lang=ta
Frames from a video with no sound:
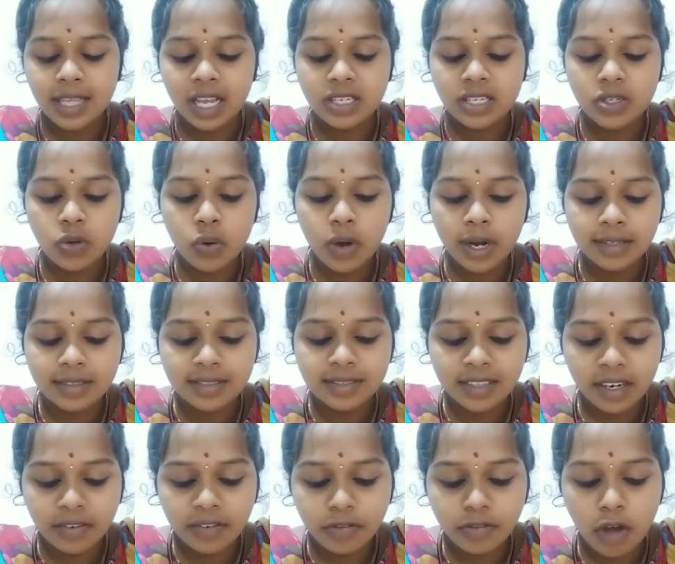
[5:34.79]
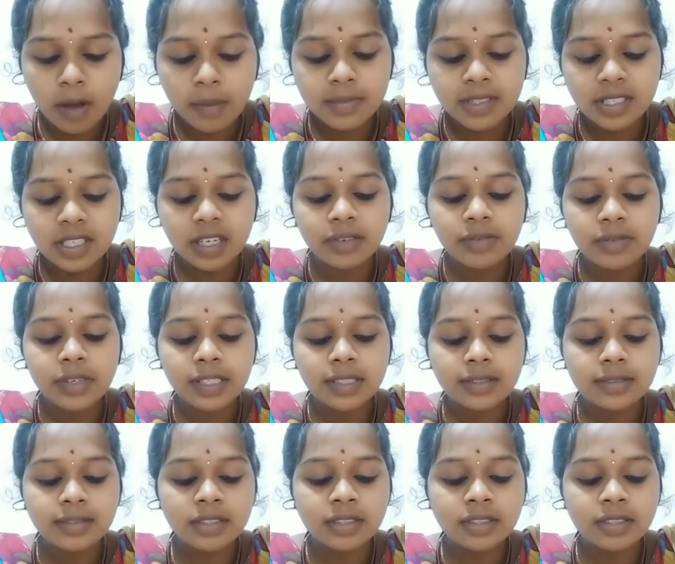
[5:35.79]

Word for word: அஷூரன்ஸ் அண்ட் ஃபார்ம் சர்வீஸ்